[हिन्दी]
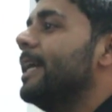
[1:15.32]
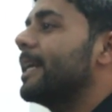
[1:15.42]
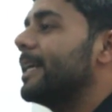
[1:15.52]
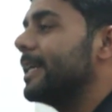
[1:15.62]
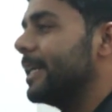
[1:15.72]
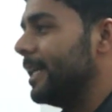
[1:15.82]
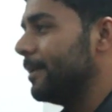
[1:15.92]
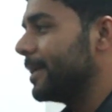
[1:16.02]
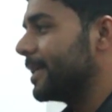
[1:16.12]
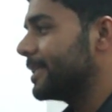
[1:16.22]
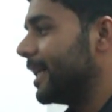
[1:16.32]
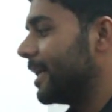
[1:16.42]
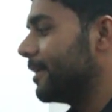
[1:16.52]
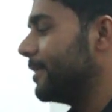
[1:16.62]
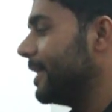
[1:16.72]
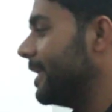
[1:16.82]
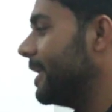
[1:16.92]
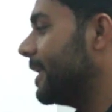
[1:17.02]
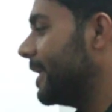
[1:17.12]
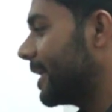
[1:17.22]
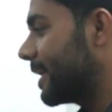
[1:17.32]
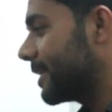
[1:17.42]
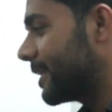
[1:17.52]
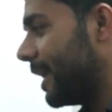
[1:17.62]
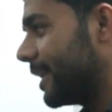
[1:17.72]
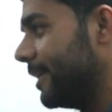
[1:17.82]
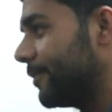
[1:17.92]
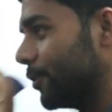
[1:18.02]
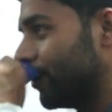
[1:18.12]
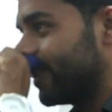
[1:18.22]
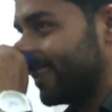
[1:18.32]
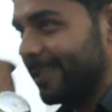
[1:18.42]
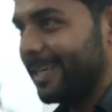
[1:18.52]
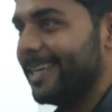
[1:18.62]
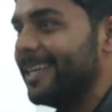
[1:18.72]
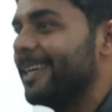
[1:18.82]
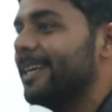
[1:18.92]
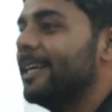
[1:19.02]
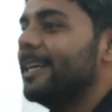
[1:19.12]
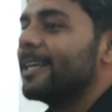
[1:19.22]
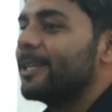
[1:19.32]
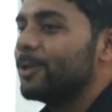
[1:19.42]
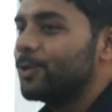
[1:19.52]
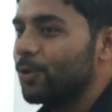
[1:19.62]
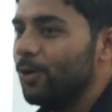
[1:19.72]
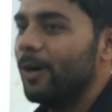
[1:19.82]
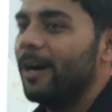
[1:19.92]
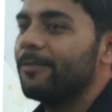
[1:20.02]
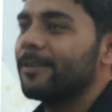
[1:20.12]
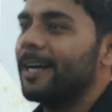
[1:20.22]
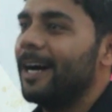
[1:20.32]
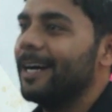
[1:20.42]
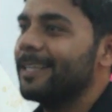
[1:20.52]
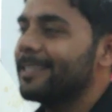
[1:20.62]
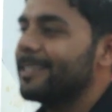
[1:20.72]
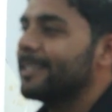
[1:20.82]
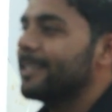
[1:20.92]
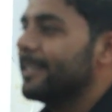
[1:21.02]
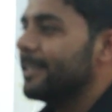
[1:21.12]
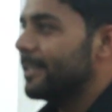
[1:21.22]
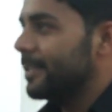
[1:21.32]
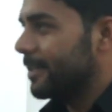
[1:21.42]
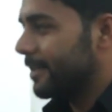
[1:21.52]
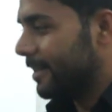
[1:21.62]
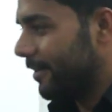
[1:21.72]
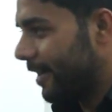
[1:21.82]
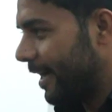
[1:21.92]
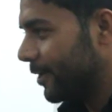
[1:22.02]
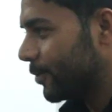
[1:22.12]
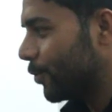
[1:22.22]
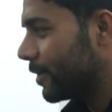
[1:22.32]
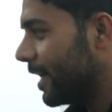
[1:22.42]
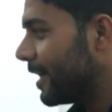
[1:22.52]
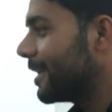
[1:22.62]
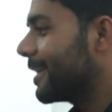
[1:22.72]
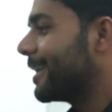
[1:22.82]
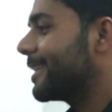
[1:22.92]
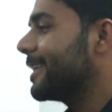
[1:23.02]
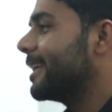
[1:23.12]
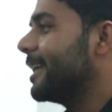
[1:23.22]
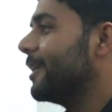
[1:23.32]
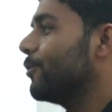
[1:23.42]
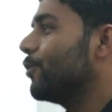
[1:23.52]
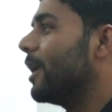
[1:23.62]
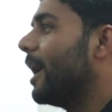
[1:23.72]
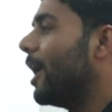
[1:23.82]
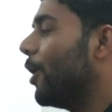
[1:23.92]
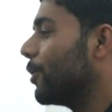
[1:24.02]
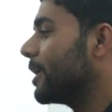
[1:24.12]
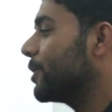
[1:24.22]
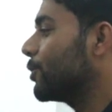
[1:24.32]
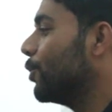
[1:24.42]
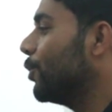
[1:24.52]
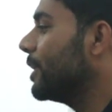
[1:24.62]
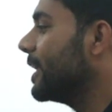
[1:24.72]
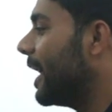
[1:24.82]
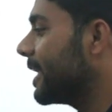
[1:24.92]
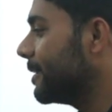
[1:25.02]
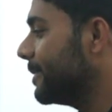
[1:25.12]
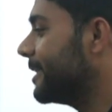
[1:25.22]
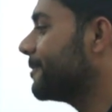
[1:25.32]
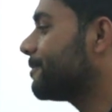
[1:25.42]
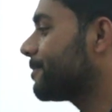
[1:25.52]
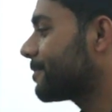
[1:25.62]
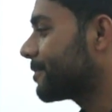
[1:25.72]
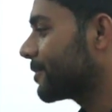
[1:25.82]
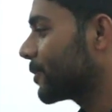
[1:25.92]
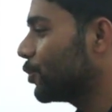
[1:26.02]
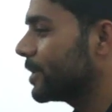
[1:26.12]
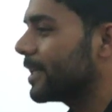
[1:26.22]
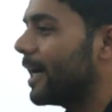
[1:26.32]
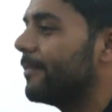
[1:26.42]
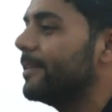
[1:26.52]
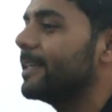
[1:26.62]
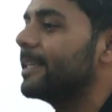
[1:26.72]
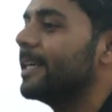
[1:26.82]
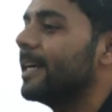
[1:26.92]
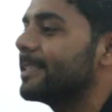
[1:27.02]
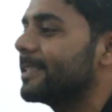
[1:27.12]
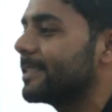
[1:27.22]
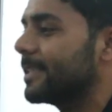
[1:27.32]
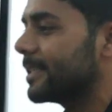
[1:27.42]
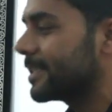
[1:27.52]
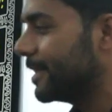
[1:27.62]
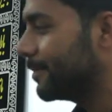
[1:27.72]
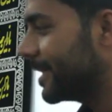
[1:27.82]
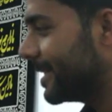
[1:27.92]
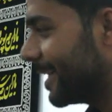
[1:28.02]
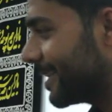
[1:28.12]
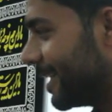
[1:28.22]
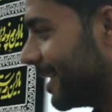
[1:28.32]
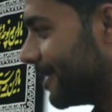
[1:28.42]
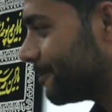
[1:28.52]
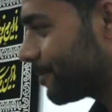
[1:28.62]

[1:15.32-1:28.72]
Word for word: लेकिन इल्म रिजाल में एक तारीफ़ ही होती है कि जो अफराद रवायत को नकल करते हैं वो खा औरत हो या आदमी उसे रावी की हैसियत से तस्लीम किया जाता है